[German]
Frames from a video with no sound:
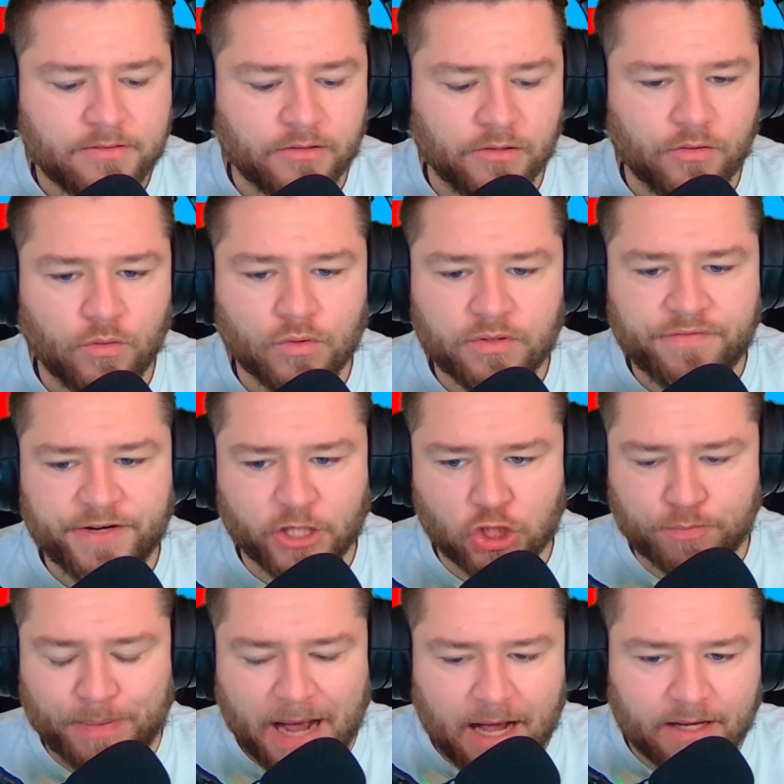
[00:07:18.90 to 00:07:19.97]
So, und wir
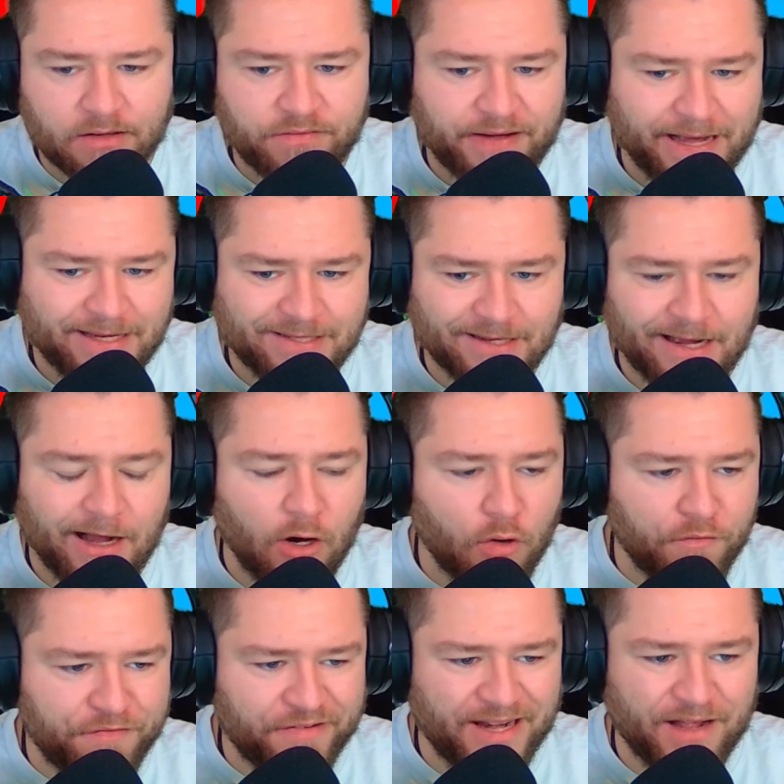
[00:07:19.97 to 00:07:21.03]
sparen weiter
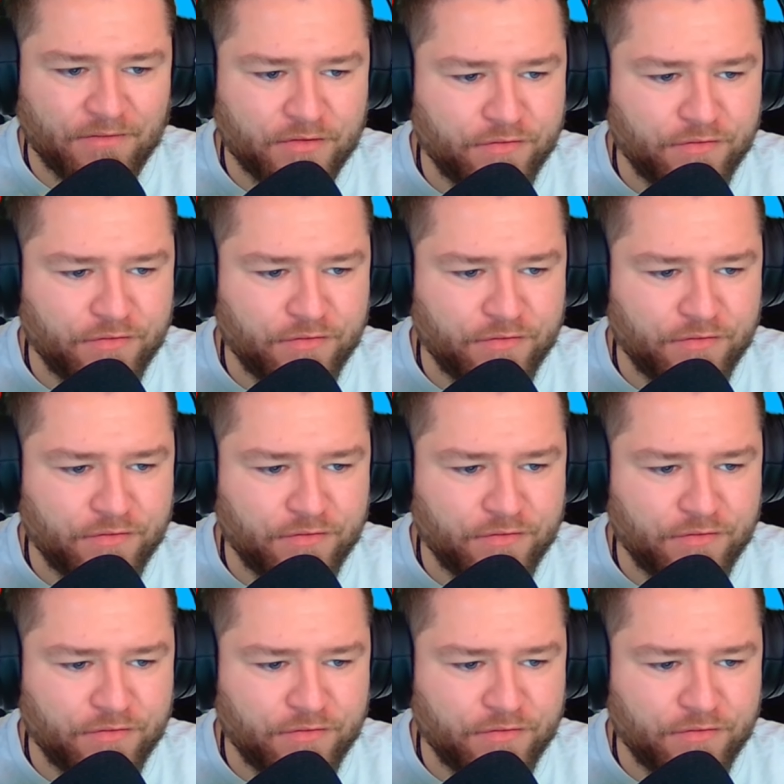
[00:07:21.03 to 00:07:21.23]
auf Level